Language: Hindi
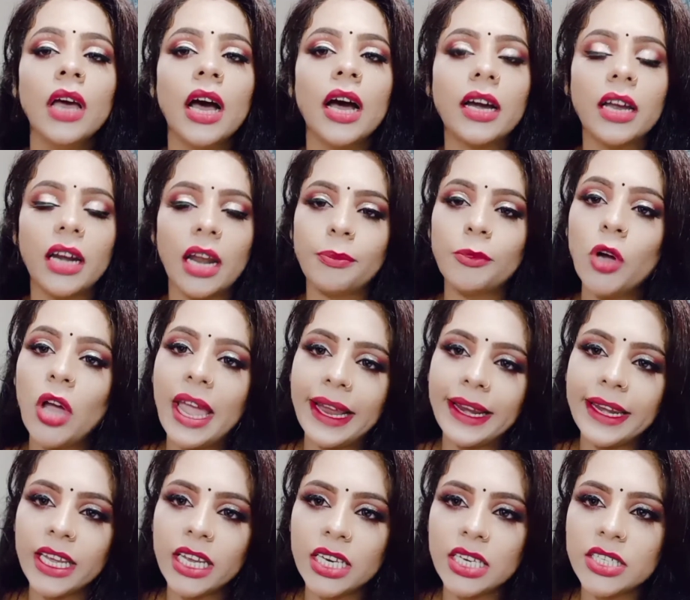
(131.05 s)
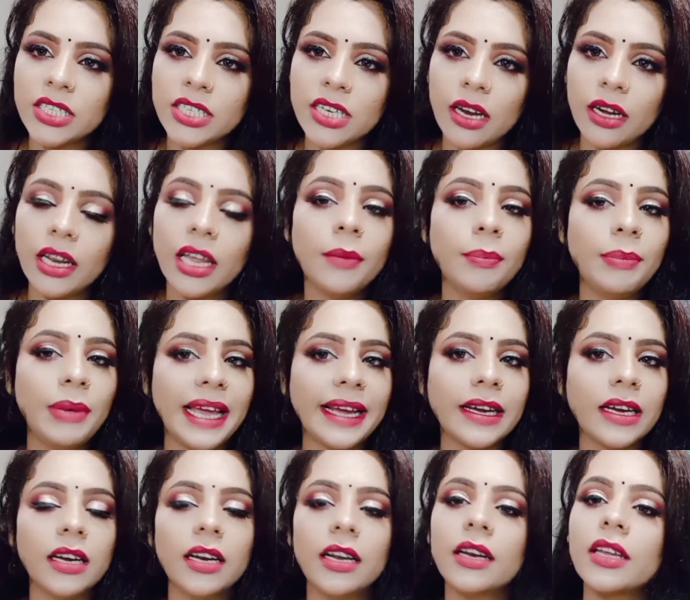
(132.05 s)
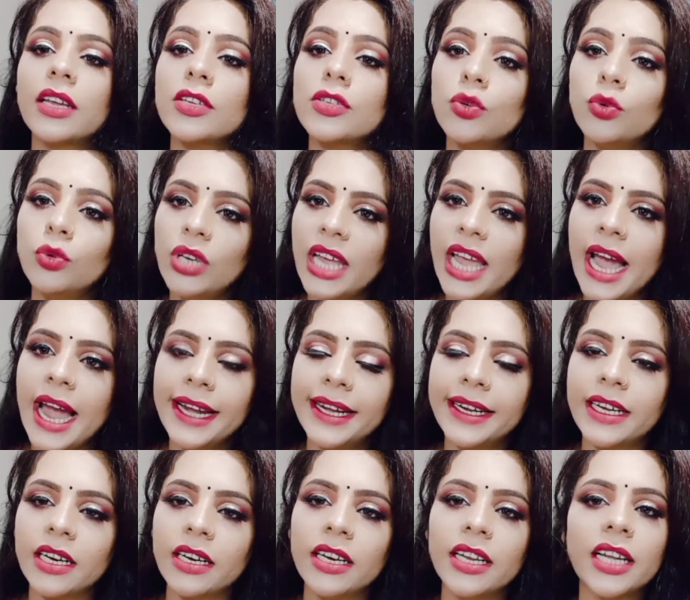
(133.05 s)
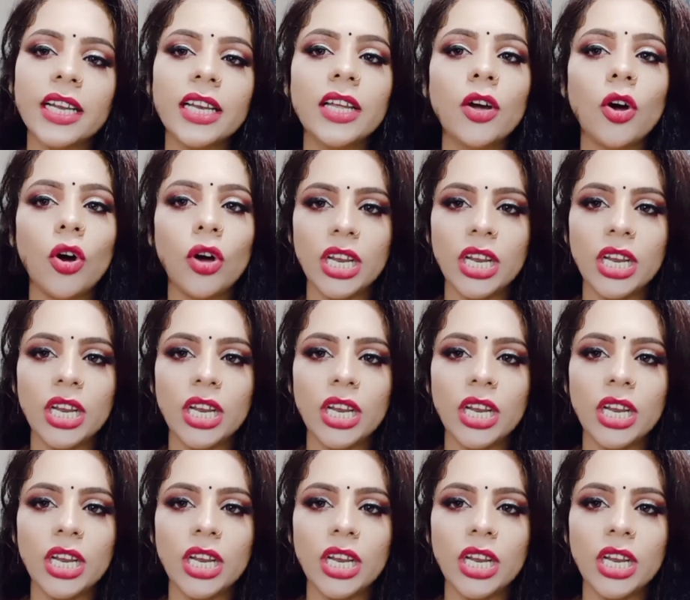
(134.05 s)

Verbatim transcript: अगर आपको एक्ने के निशान है ब्लैक कलर के तो उन्हें हाइड करने के लिए